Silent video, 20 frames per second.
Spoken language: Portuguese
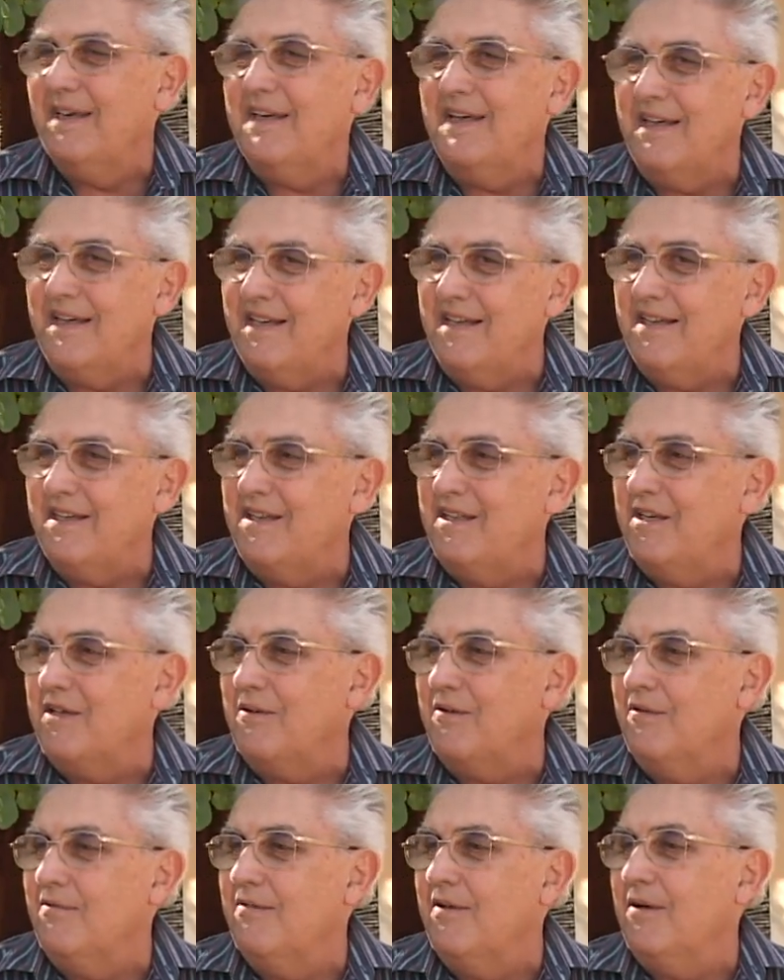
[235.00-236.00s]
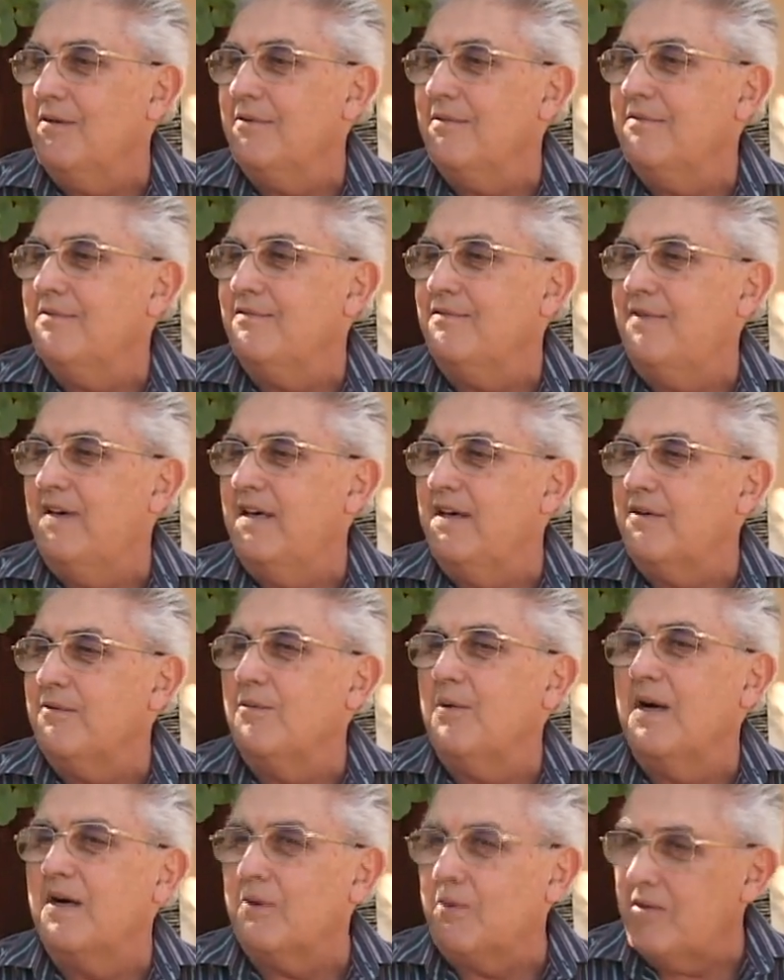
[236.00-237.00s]
e lhe digo, vão ver
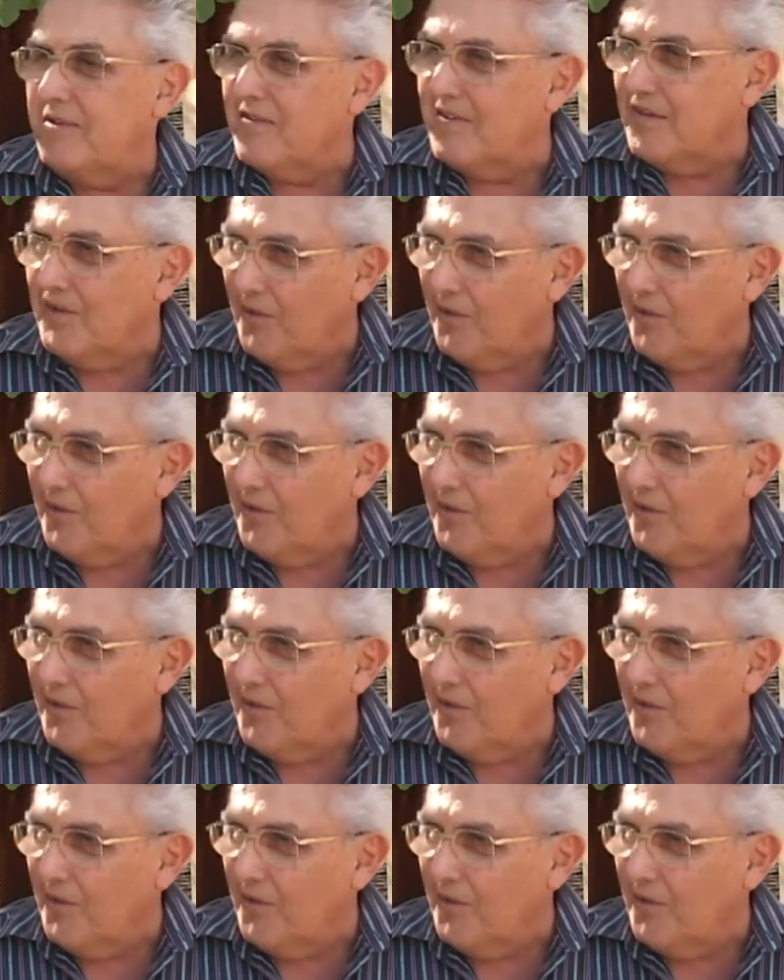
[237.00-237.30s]
uma coisa